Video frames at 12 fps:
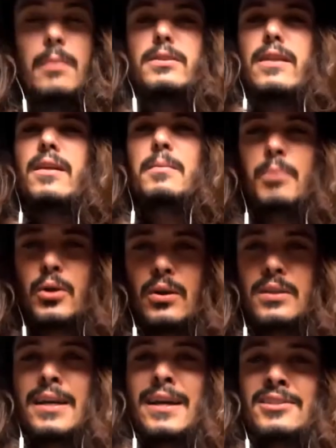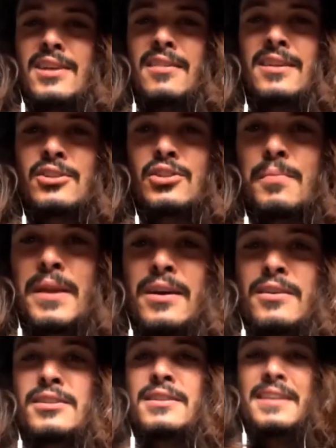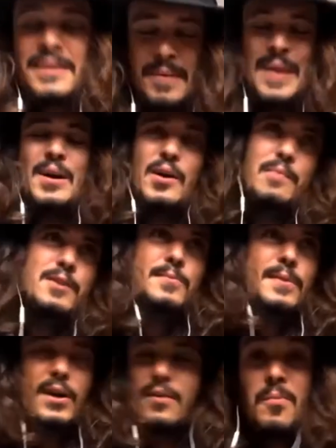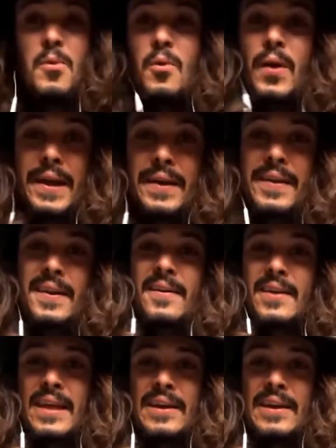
se hace el pollo ese que nos haces los domingos? Y, me dijo, y me explicó y fue muy guay, la verdad. Qué